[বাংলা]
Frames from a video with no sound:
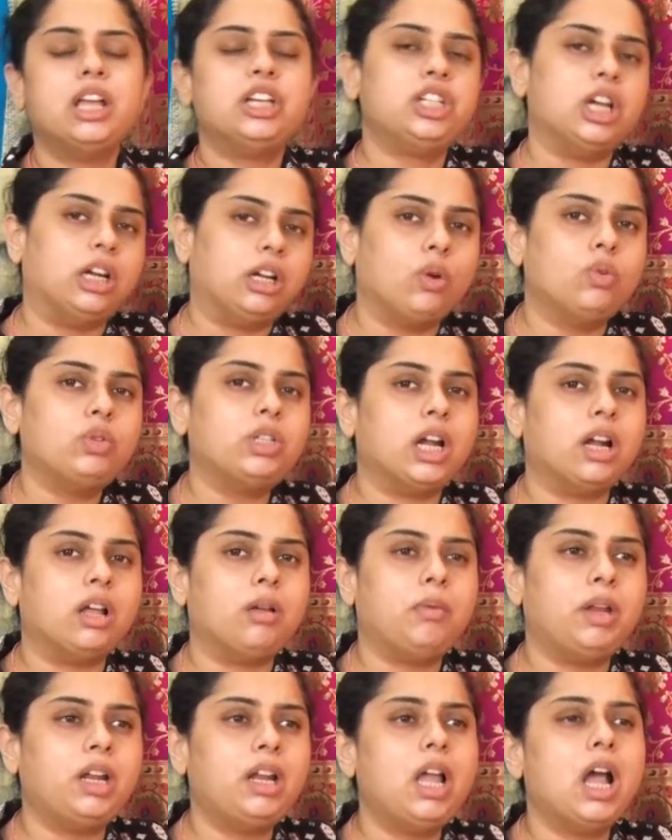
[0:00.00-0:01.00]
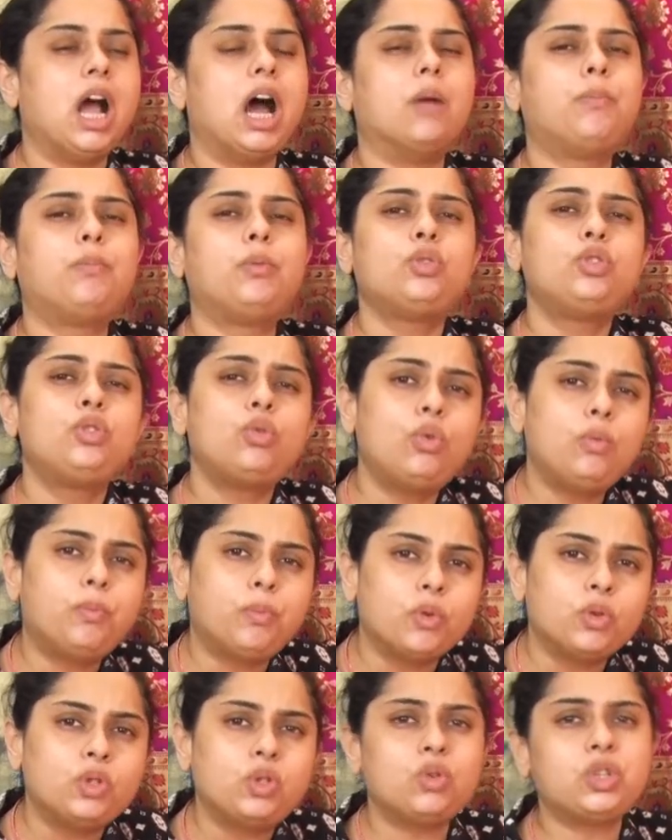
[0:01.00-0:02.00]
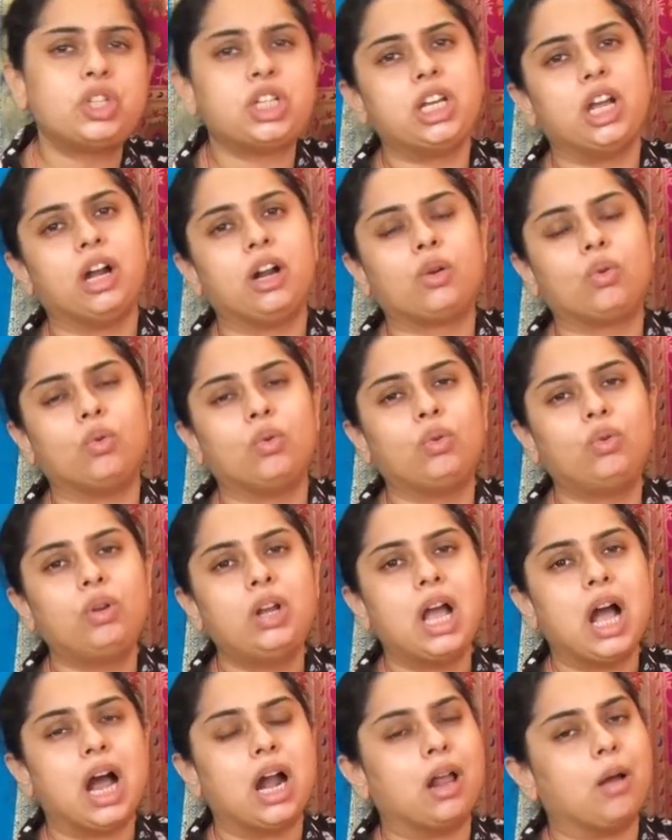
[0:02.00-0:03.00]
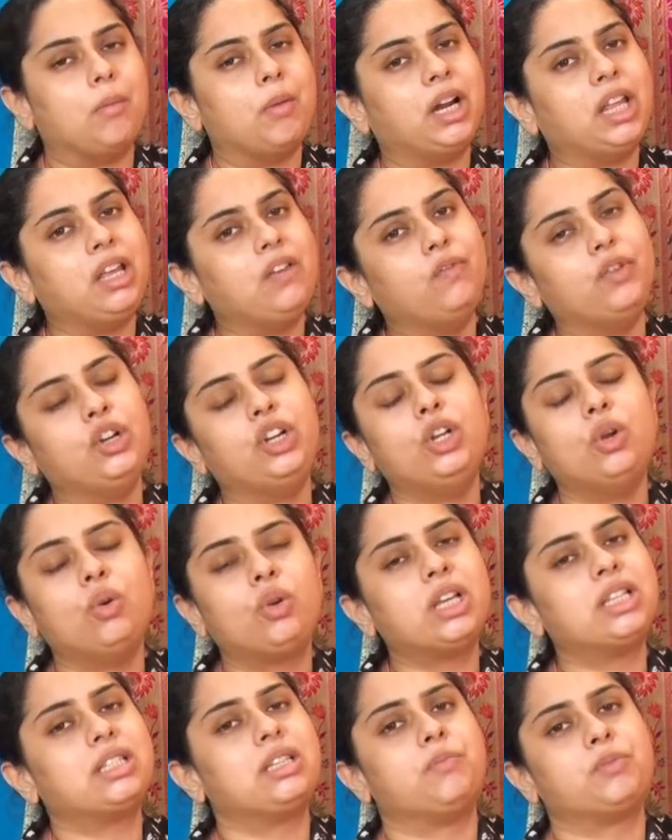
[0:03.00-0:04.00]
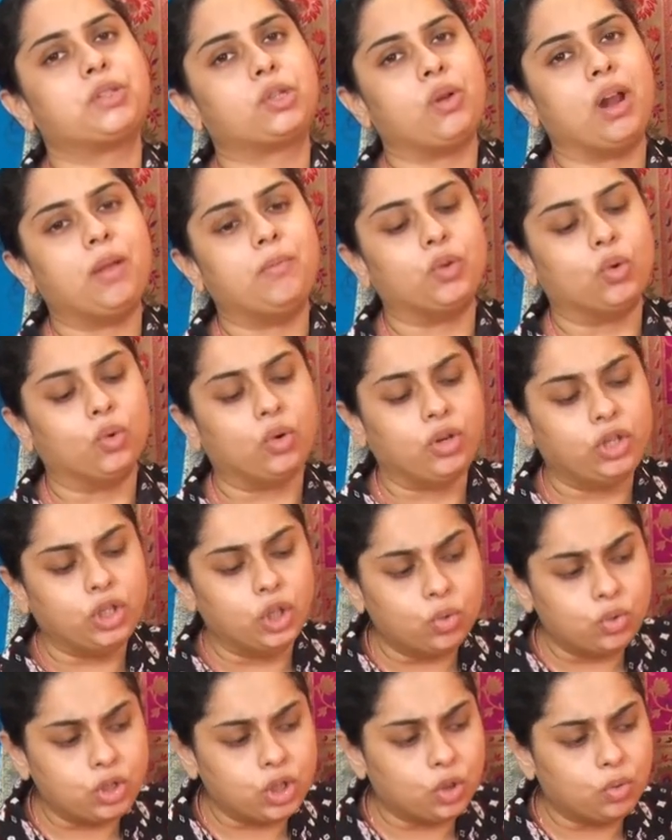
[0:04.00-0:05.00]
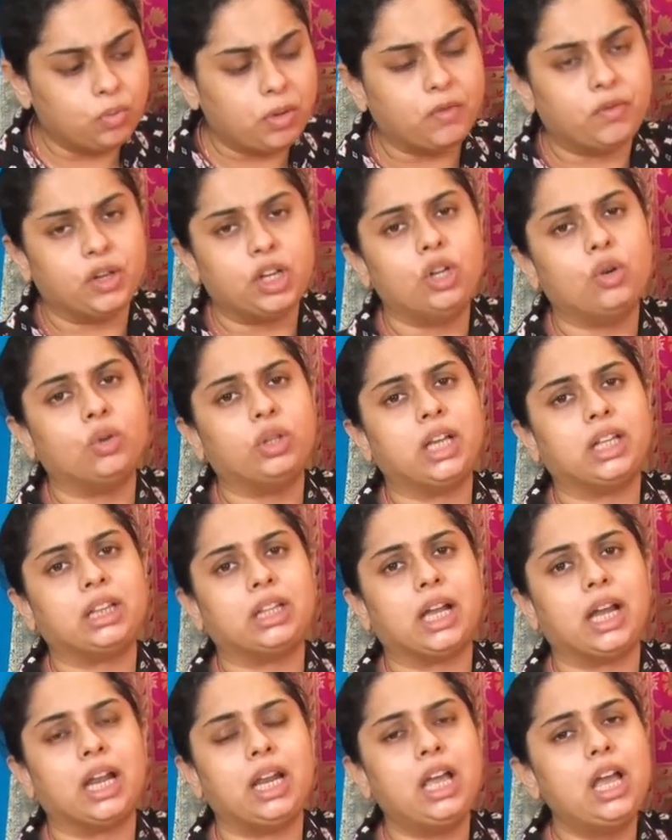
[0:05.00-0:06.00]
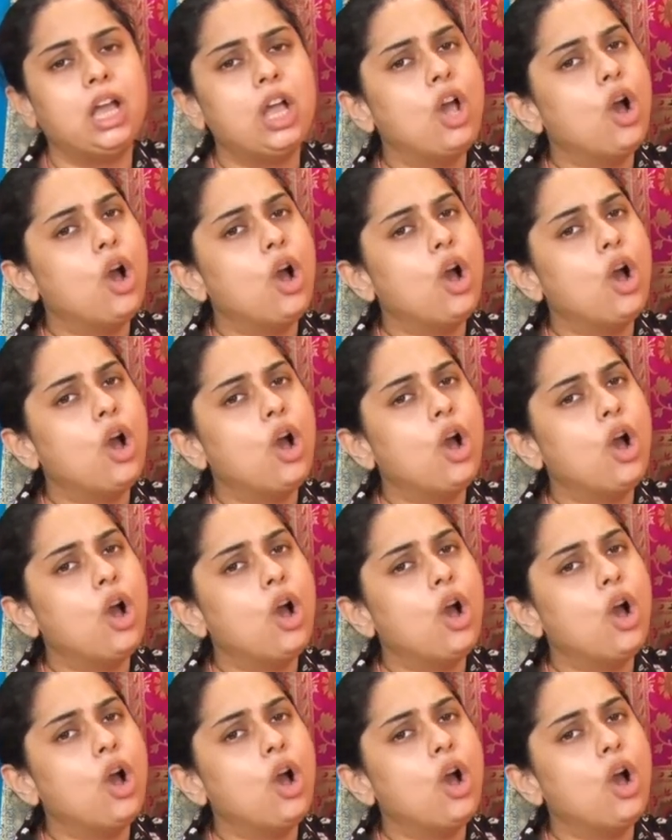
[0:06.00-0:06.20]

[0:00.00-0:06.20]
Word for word: সেটাও জানাবেন আর প্রচুর প্রচুর শেয়ার করুন আর আমার এই ভিডিওকে সাবস্ক্রাইব করুন ইউটিউবে ভিডিও দেখতে গেলে